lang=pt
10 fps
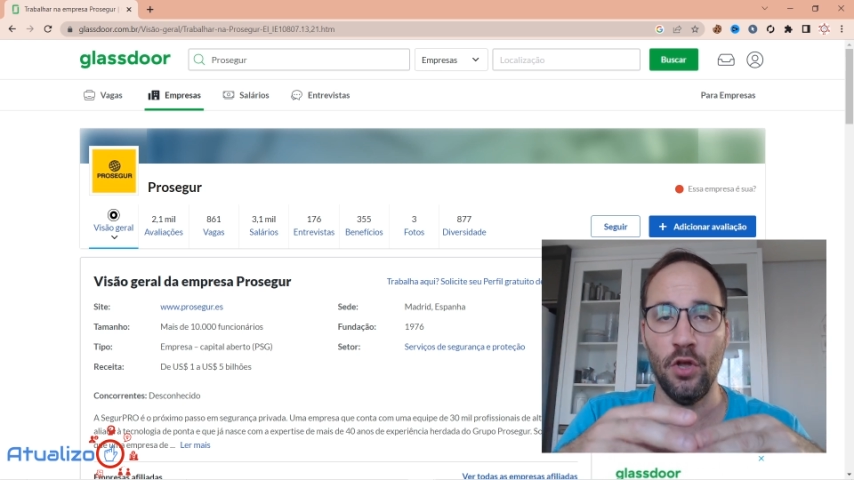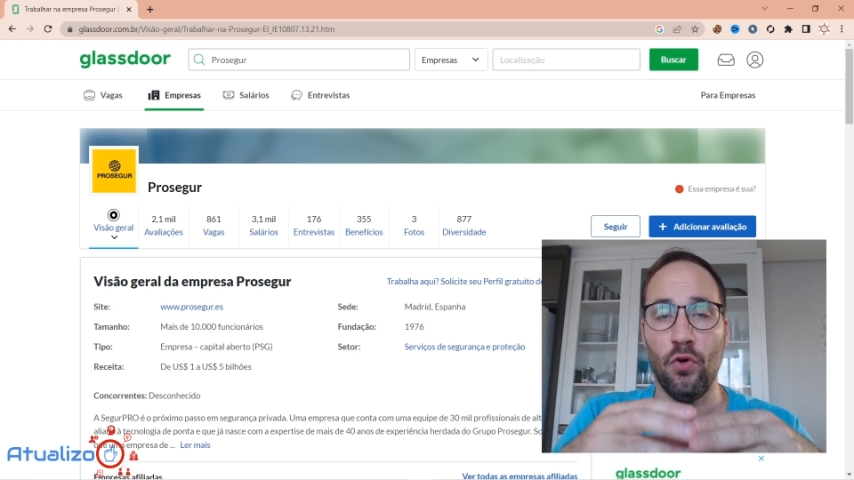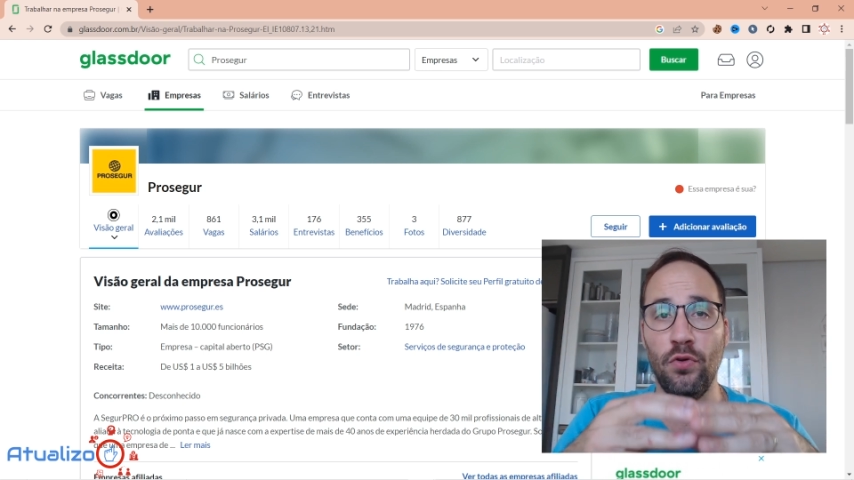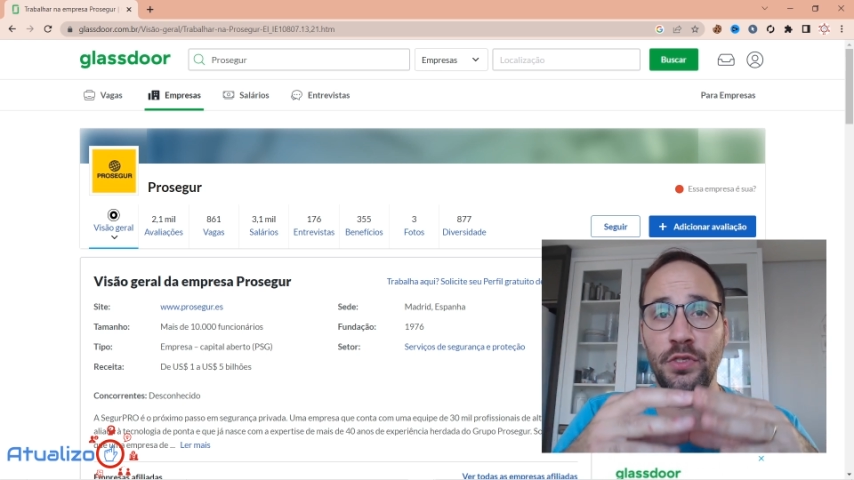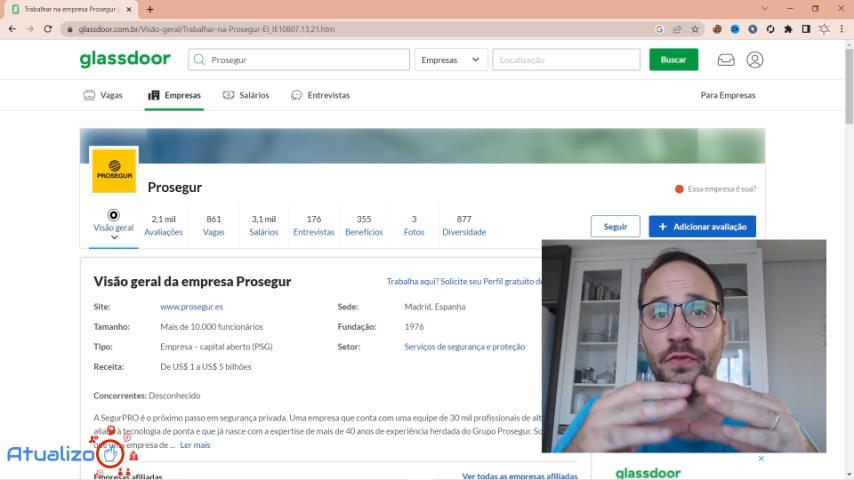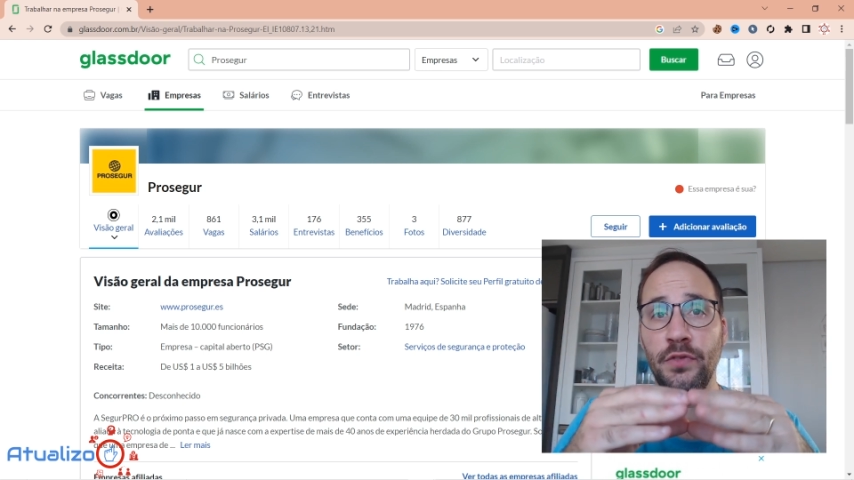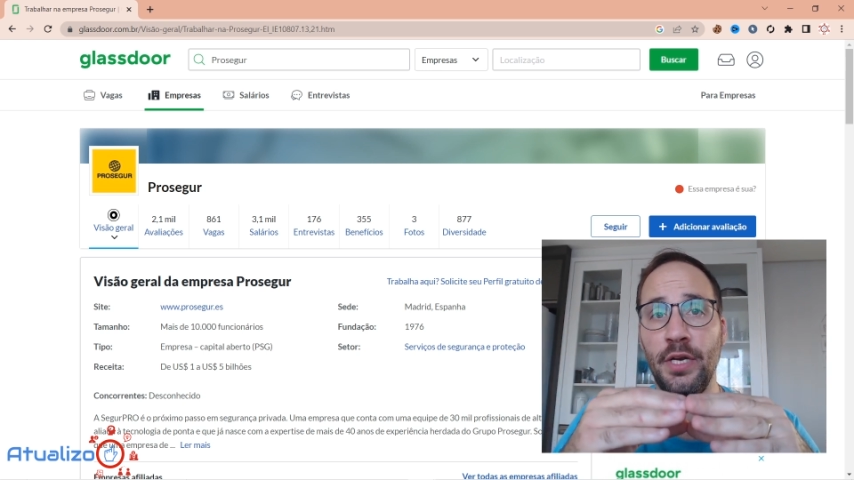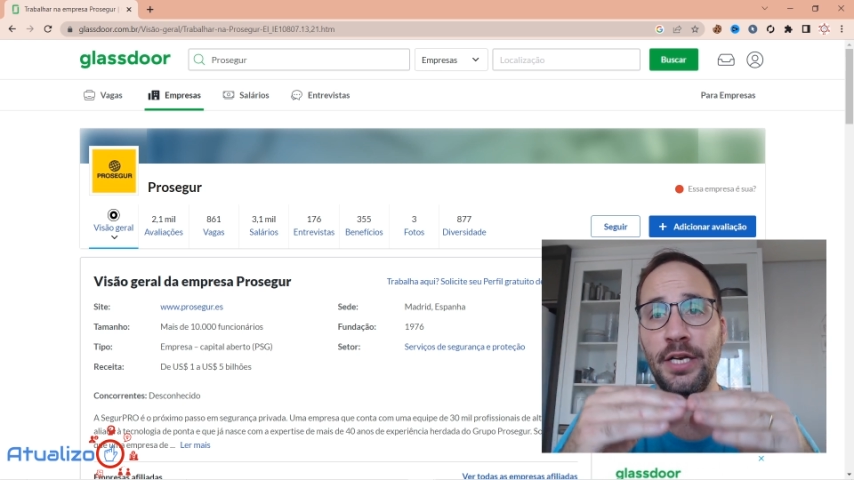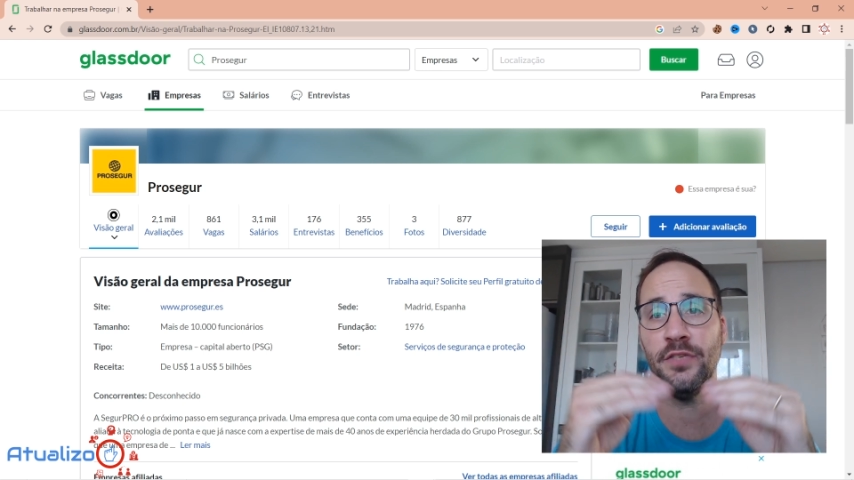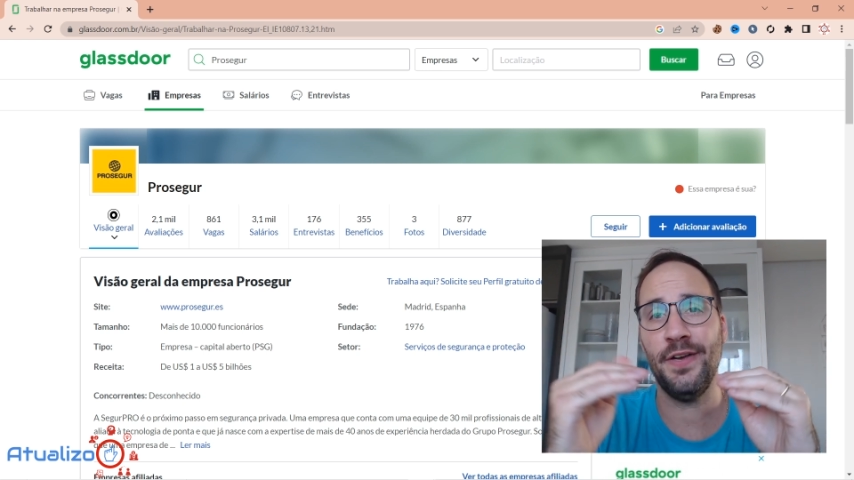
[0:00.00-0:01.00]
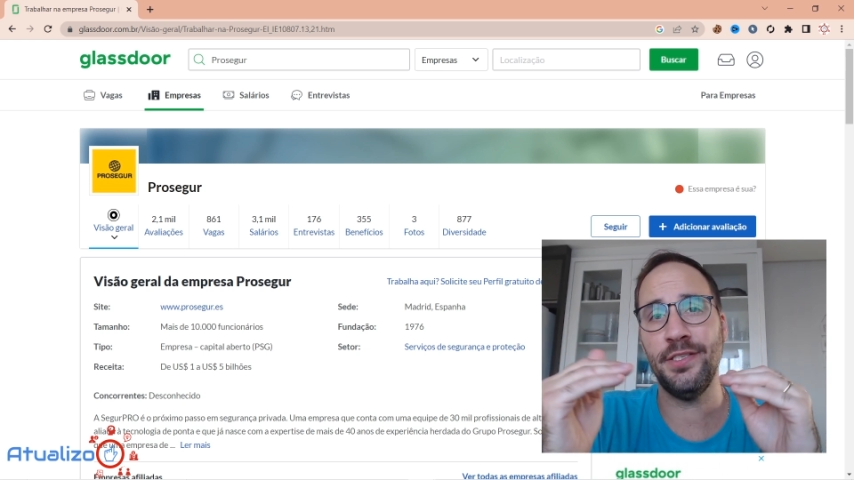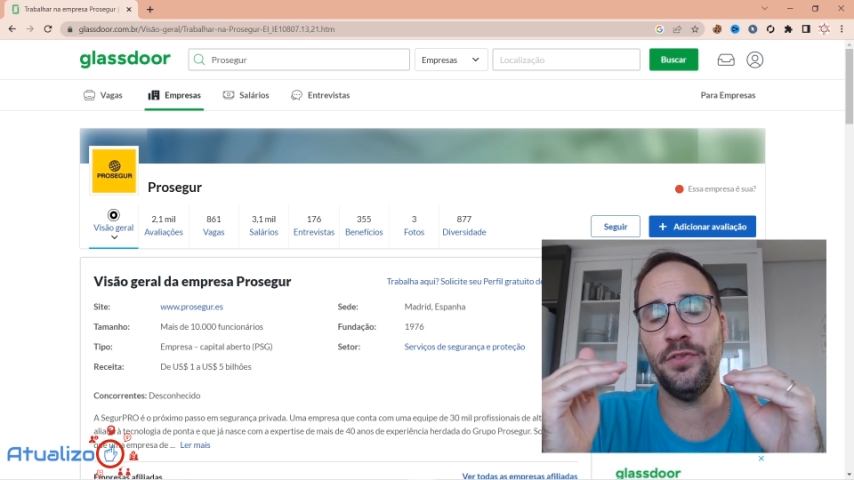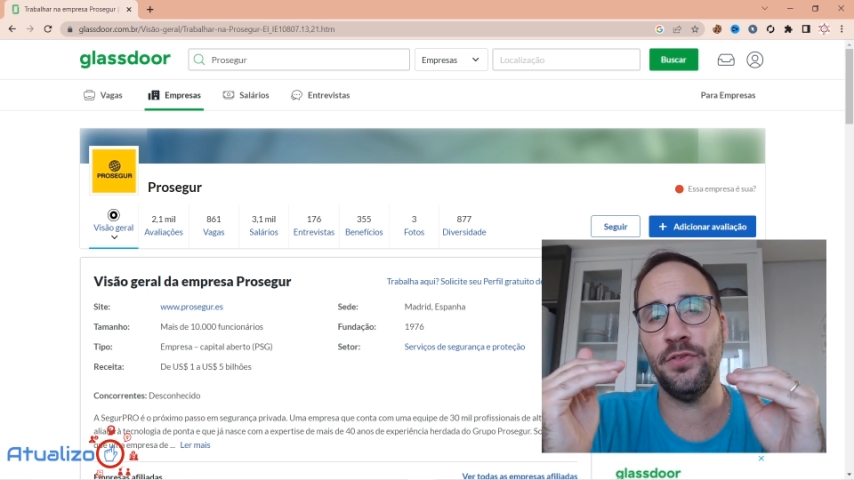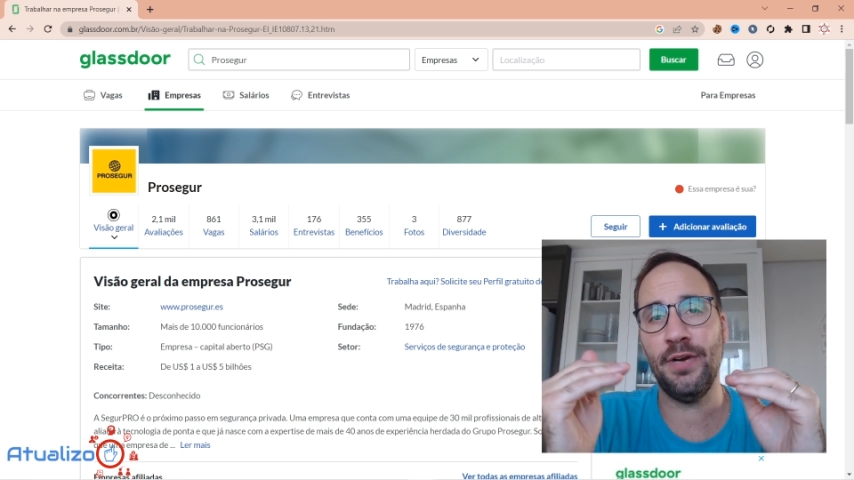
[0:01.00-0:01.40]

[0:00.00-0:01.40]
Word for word: onde os funcionários fazem o seu